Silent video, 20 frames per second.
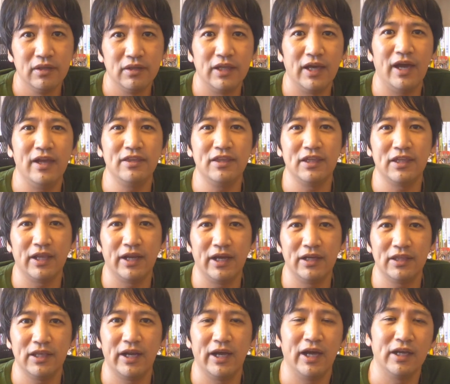で入っていただ
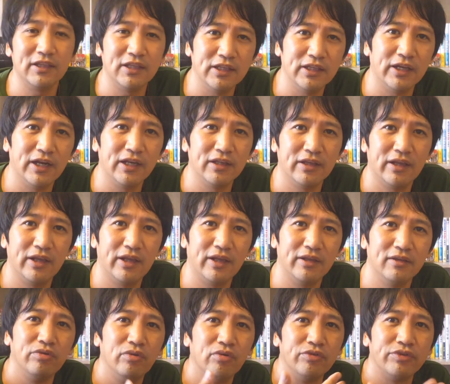いたら入っていただいた
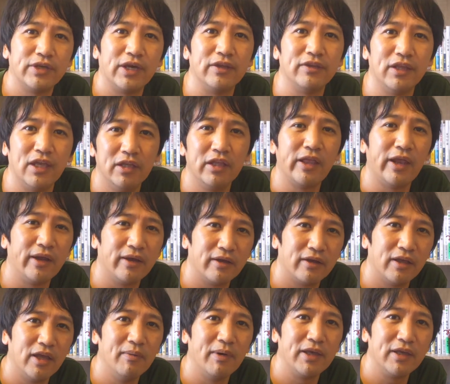らどう使っていただ
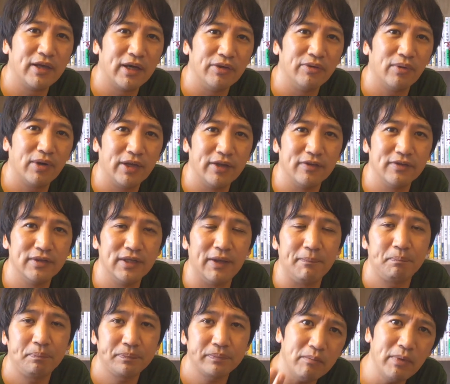ければいいかとかですね、